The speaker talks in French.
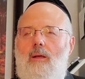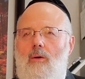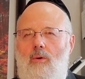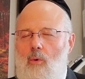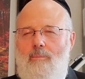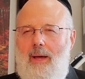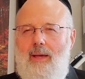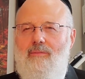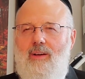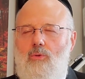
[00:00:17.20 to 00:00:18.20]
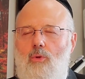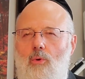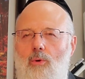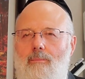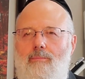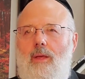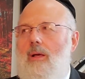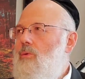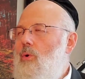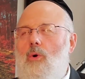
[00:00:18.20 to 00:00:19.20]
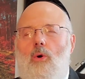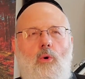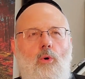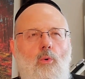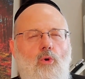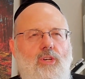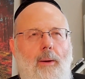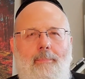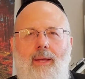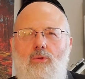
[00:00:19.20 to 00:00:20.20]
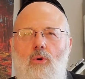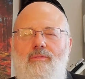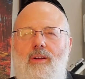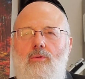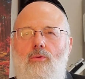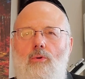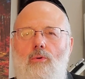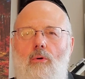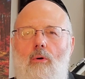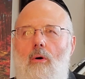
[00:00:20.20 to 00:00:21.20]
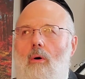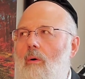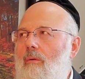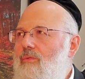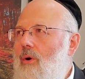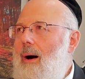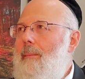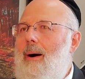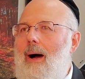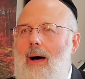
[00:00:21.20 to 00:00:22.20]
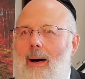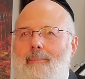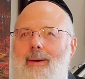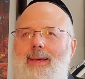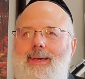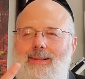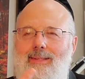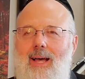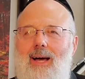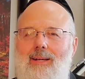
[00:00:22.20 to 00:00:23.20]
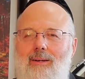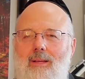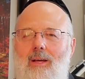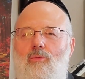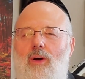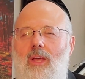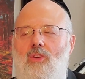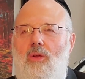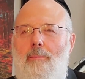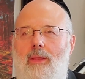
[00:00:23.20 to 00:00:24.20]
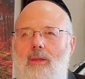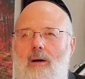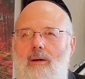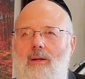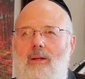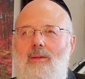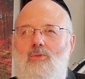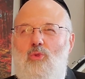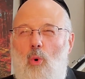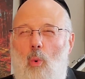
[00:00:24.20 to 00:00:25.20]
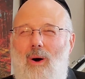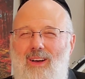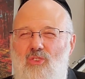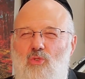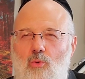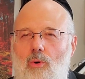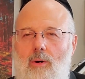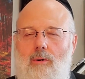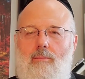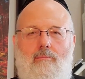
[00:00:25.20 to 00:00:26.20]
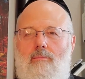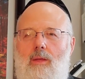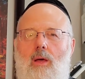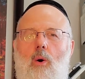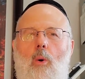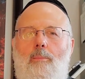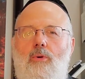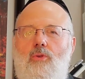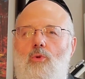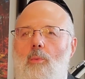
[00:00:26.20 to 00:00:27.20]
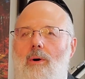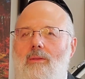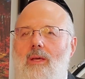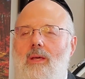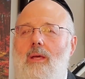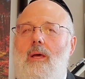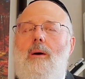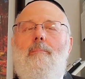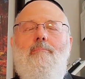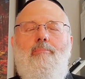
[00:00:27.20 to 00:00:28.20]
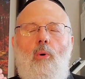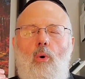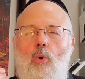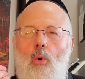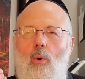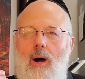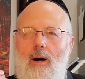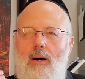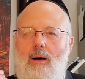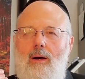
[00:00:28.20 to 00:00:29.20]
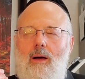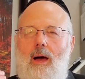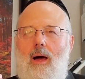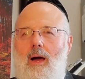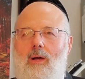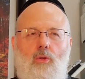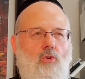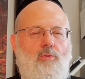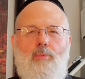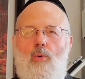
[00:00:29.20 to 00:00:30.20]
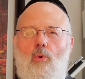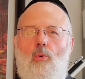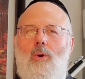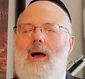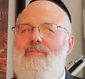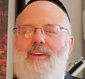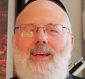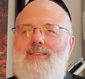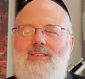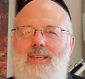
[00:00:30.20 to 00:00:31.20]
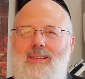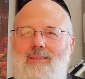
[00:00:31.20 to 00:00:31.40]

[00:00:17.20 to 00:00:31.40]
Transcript: euh, au 22. Donc, au chapitre 22, on voit Abraham et Yitzhak en train de voyager pendant trois jours. On peut se demander pourquoi Akadosh Borou a fait ainsi.